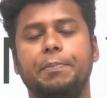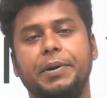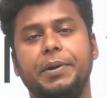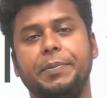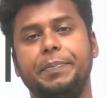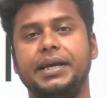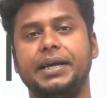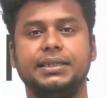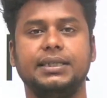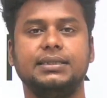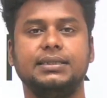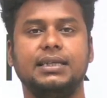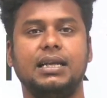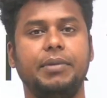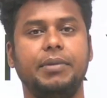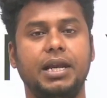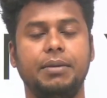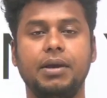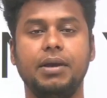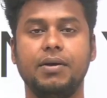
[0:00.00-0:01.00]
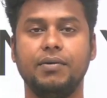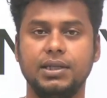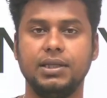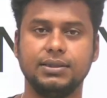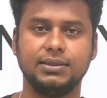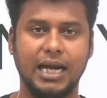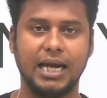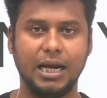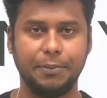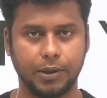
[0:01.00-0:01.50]
ப்ரிப்பரேஷன்ஸை நம்ம இனிமேல்
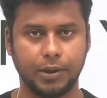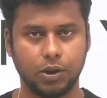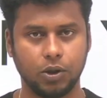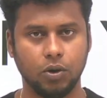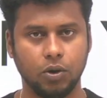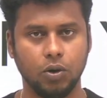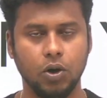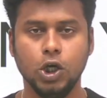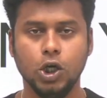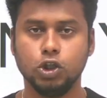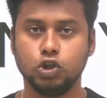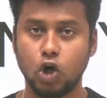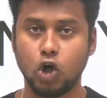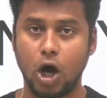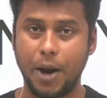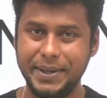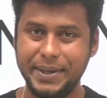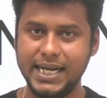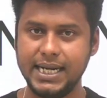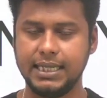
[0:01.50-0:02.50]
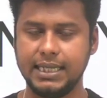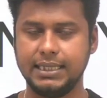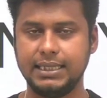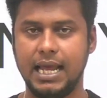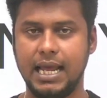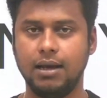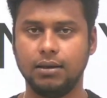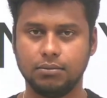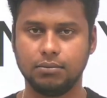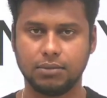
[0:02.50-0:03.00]
வந்து ஸ்டார்ட் பண்ணணும் ஸோ
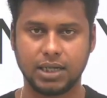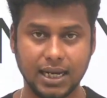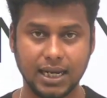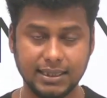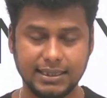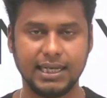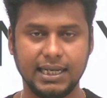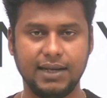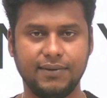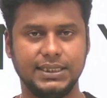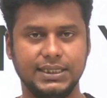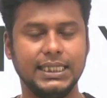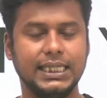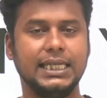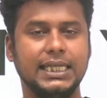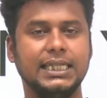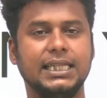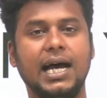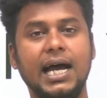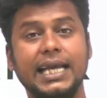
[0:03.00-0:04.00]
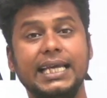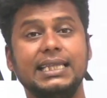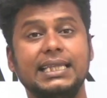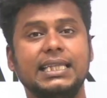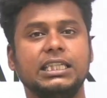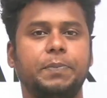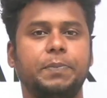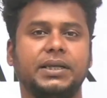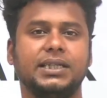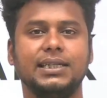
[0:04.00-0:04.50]
அப்படின்றதெல்லாம் கருத்தில் வச்சுக்கிட்டு தான்
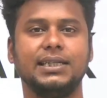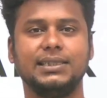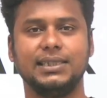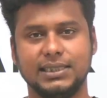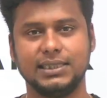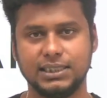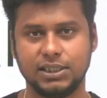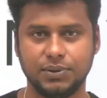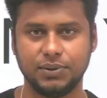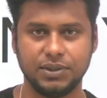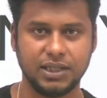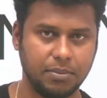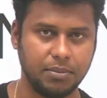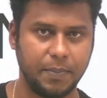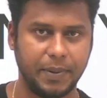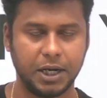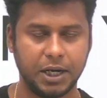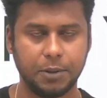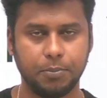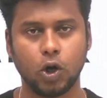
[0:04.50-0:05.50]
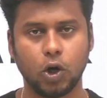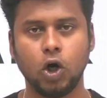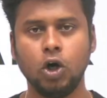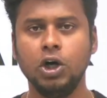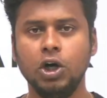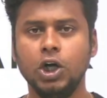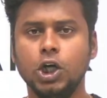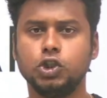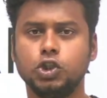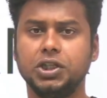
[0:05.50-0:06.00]
இந்த ஸ்பெஷல் செஷன்ஸை வந்து நம்ம பண்ண
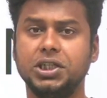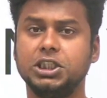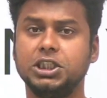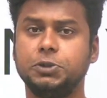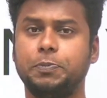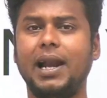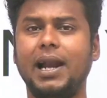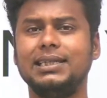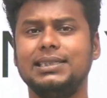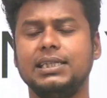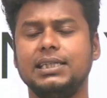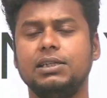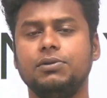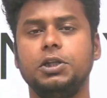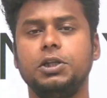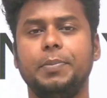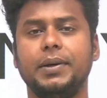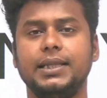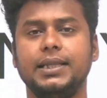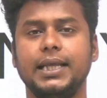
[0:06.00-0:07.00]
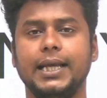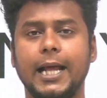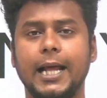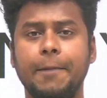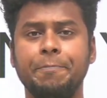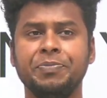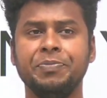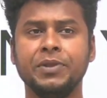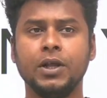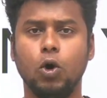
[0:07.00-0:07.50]
போகிறோம் ஸோ இந்த ஸ்பெல் செஷன் வந்து
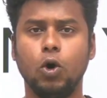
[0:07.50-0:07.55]
பார்த்தீங்கன்னா